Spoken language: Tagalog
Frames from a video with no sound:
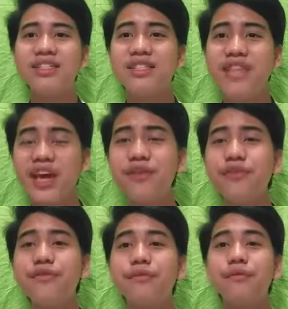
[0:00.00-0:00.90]

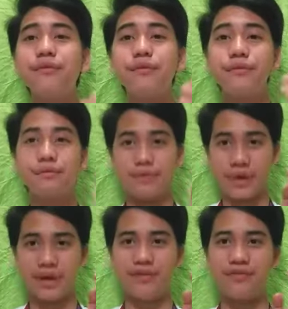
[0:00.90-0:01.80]
Day,
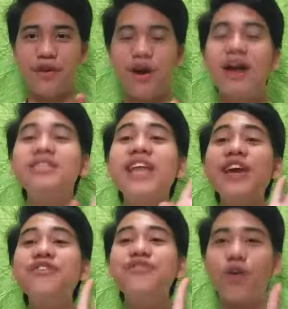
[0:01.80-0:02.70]
day 4.
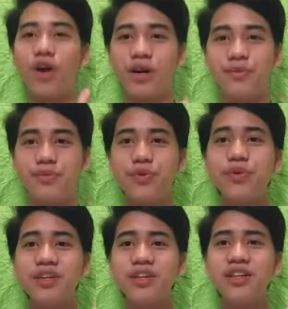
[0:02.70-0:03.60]
Day 4,
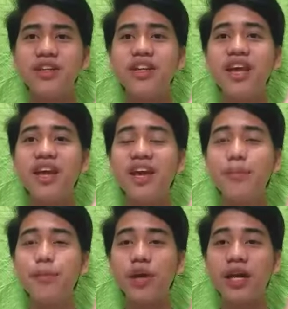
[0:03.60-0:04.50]
no?
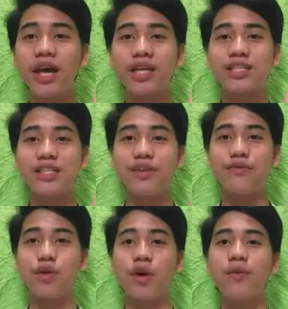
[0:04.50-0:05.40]
yan po nangyari sa day
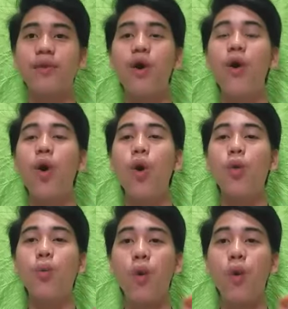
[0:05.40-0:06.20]
4.